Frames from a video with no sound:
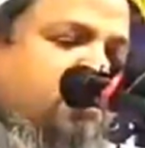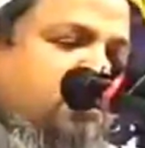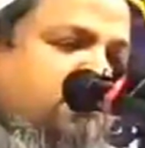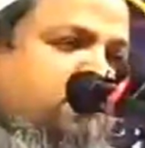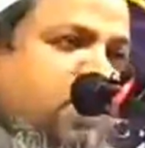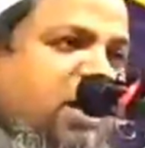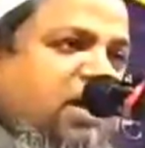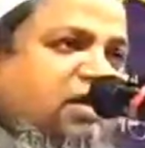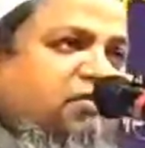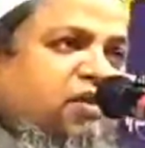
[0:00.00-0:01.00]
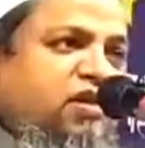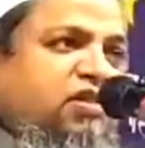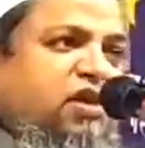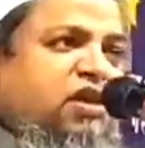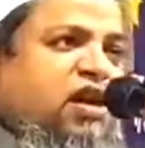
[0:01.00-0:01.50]
তো মালিক ইবনে
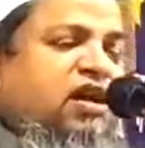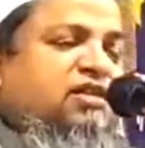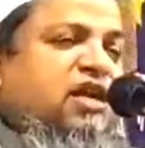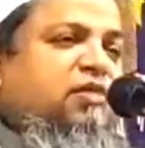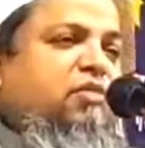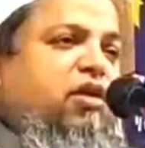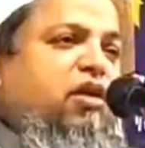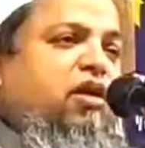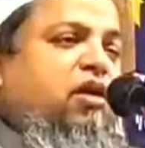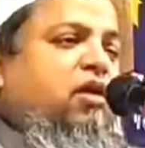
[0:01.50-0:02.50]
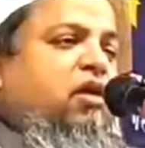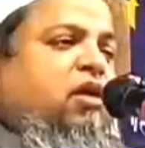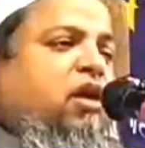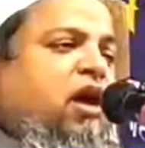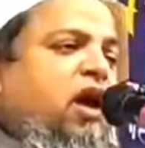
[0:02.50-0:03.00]
দিন আর যায় বলে
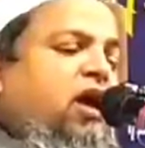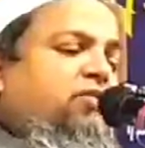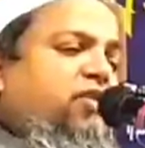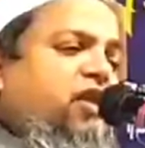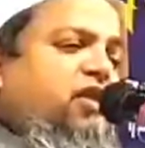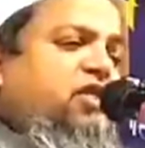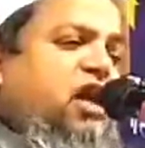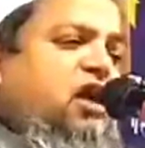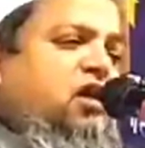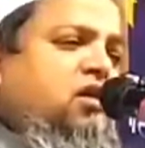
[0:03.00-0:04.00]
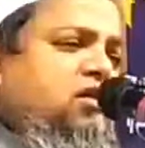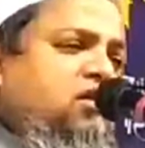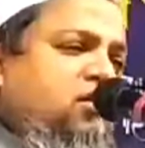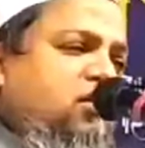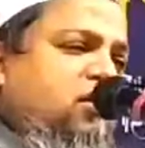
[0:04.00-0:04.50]
আয় ফিরিস্তা
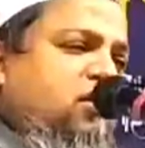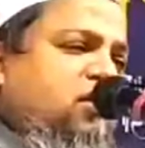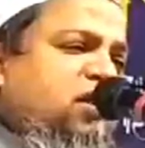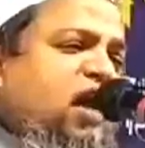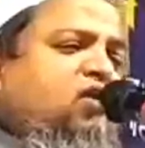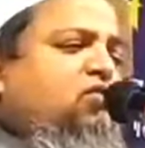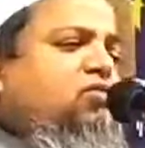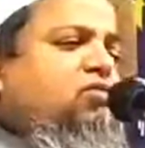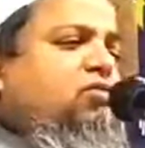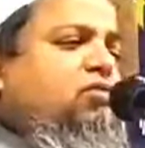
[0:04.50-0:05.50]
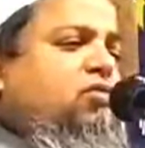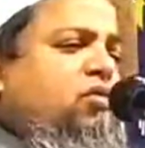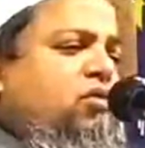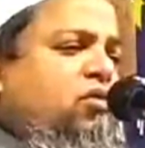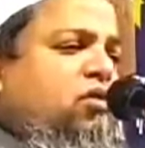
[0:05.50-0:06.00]
দেখো তো
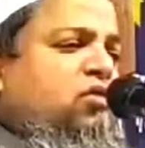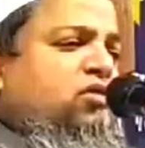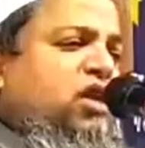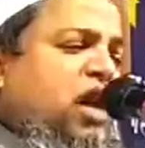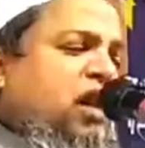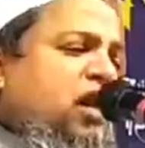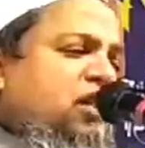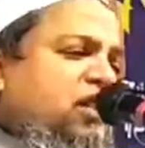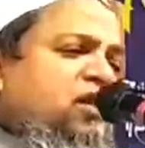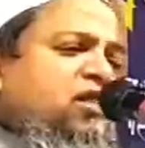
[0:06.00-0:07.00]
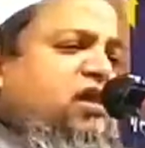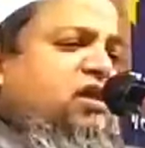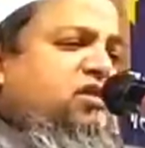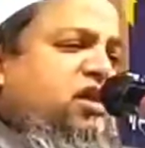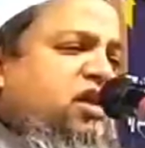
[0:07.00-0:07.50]

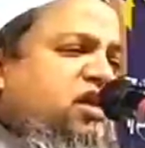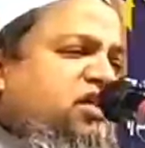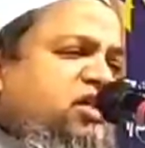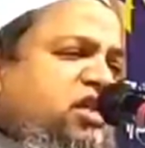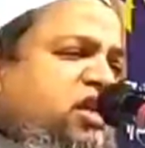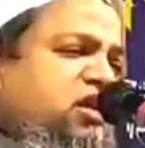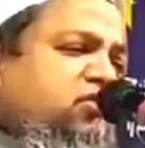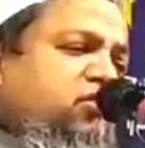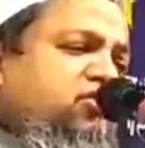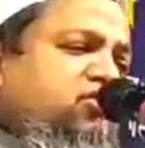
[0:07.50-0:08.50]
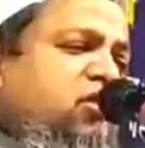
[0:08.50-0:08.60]
জান্নাতিদের যে লিস্ট এটা করছ